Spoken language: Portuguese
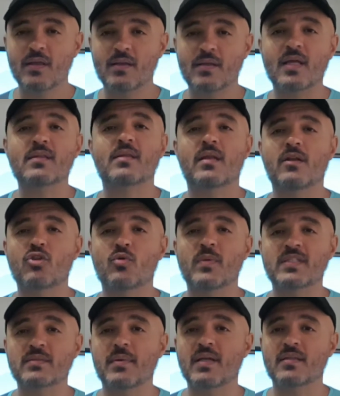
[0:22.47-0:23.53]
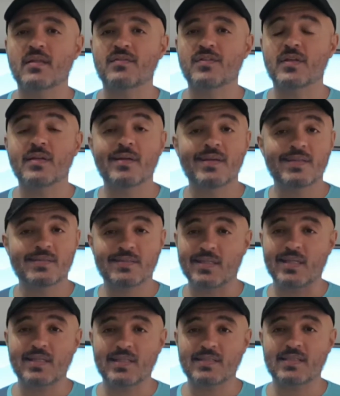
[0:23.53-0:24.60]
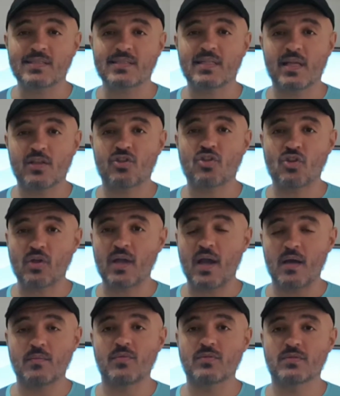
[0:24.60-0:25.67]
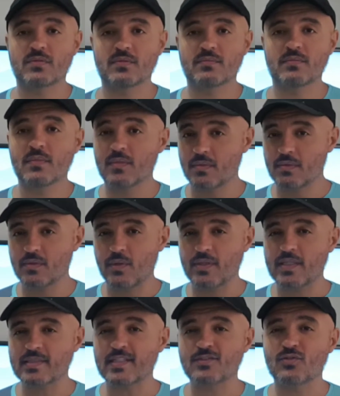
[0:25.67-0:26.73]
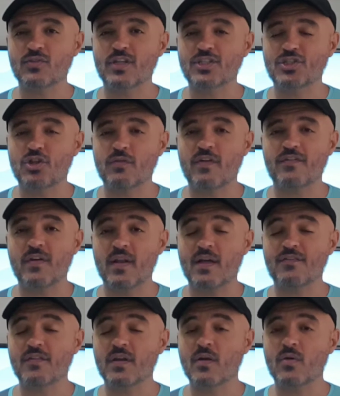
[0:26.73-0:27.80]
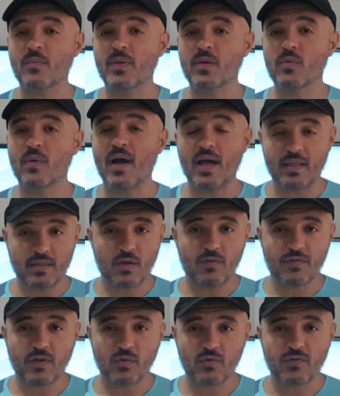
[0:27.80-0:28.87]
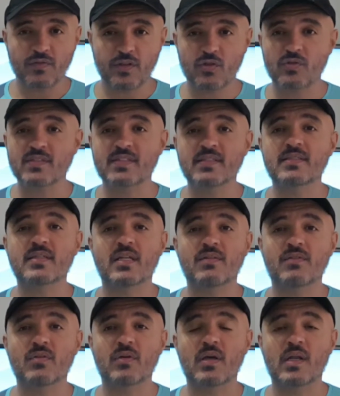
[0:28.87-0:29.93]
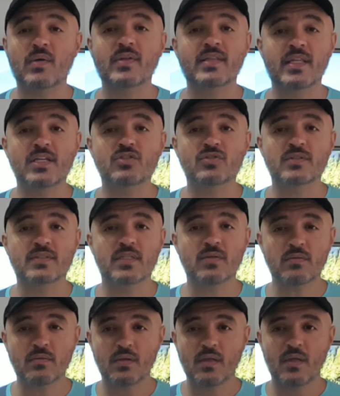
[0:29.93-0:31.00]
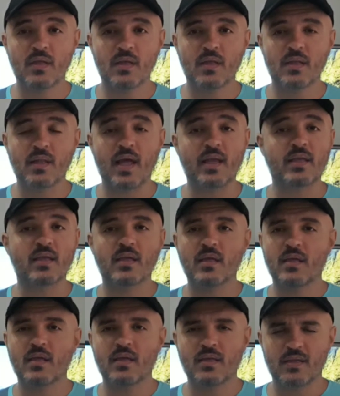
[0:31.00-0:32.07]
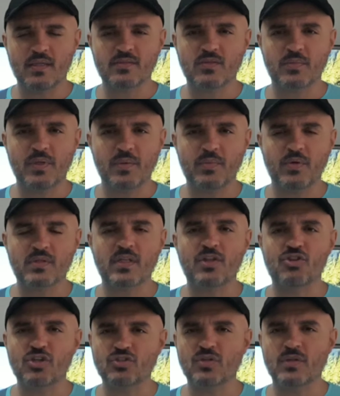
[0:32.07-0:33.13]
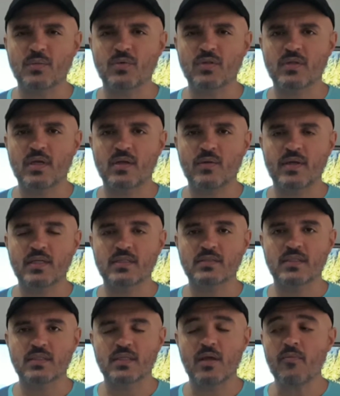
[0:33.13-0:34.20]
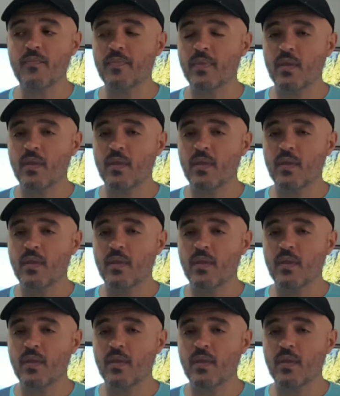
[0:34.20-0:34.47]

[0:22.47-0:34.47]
na tela de uma Smart TV sem a necessidade de cabos. Então, desse assunto que a gente vai falar, fica comigo até o final do vídeo, se inscreva no canal e deixe o seu like. É super importante, ajuda muito o canal a crescer, tá?